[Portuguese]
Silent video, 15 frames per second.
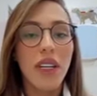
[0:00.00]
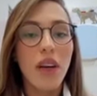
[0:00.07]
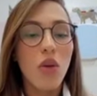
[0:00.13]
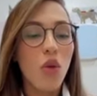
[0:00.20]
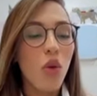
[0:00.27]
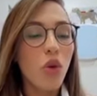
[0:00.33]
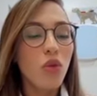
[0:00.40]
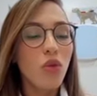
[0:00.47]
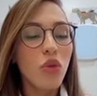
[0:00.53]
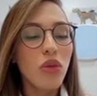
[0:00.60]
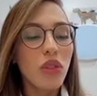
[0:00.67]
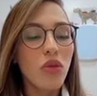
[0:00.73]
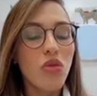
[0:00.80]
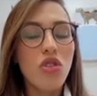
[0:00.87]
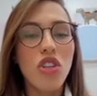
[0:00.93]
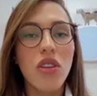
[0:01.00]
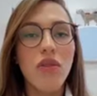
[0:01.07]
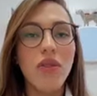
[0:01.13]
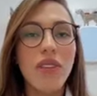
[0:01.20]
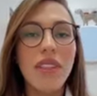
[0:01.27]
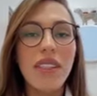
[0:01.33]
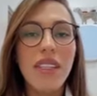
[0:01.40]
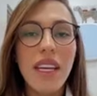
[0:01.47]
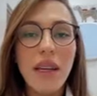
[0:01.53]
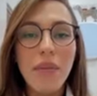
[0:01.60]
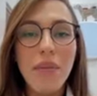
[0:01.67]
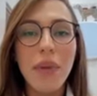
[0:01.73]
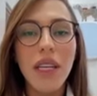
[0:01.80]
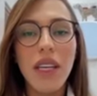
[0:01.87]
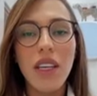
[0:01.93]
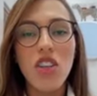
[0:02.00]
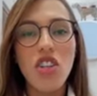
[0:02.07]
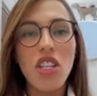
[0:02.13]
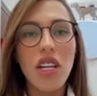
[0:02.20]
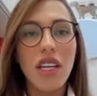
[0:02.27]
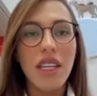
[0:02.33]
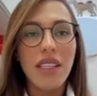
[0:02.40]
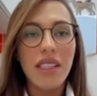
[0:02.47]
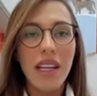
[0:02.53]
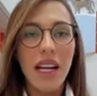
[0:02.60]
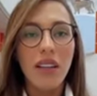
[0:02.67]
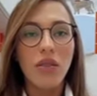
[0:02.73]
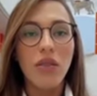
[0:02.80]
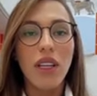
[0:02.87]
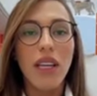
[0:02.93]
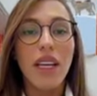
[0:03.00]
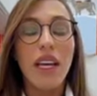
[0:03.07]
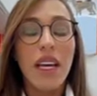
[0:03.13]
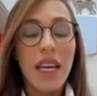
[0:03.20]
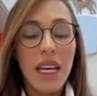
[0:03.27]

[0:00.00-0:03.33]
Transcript: né, o conduto auditivo sempre higienizado, né?